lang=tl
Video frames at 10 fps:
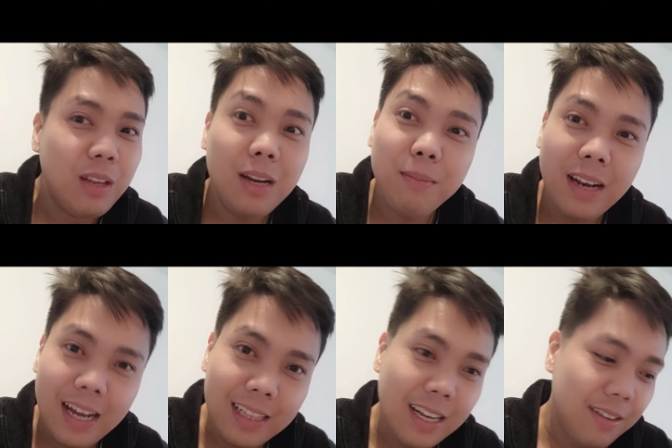hindi naman
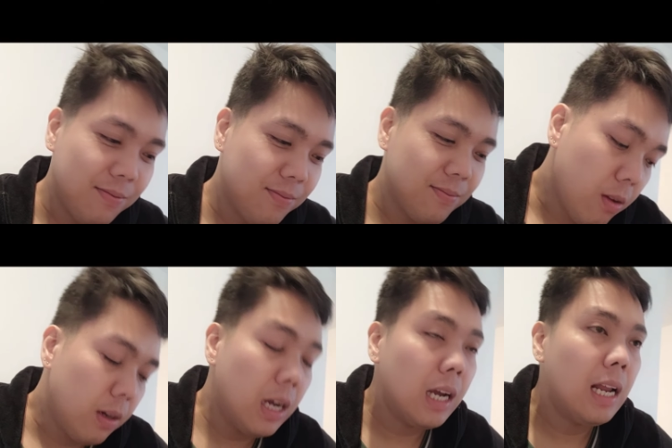lahat, ha? Ah.
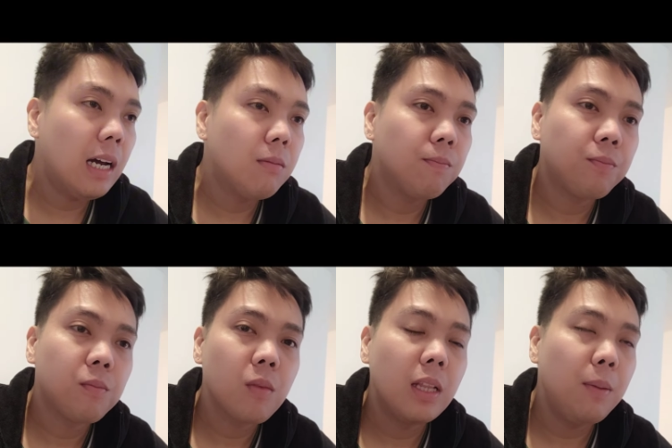Kaya kailangan,
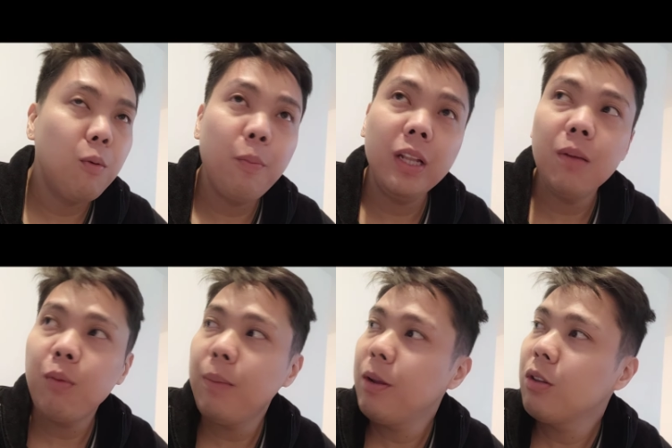hindi po pwedeng
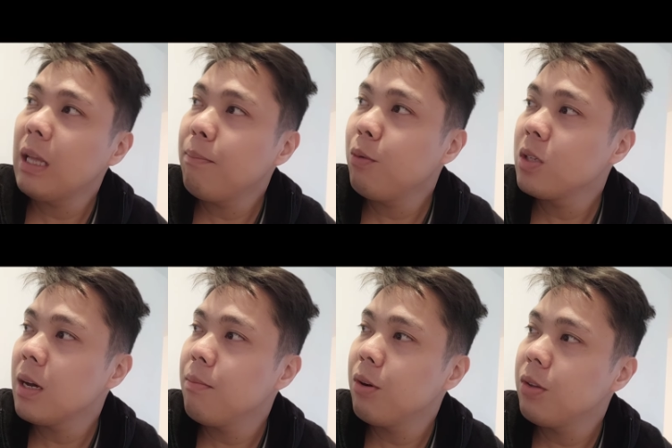Pilipino time po sa
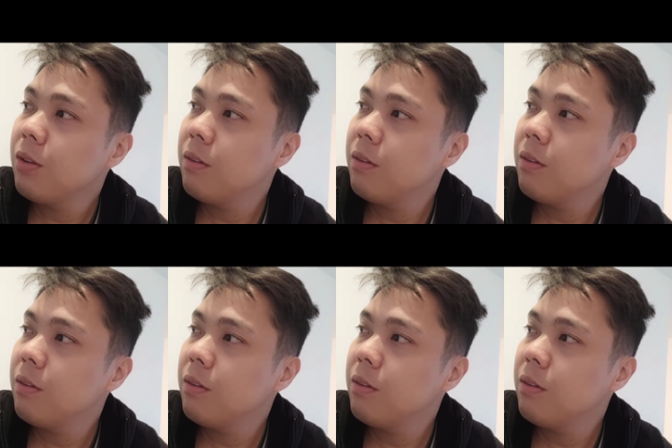abroad.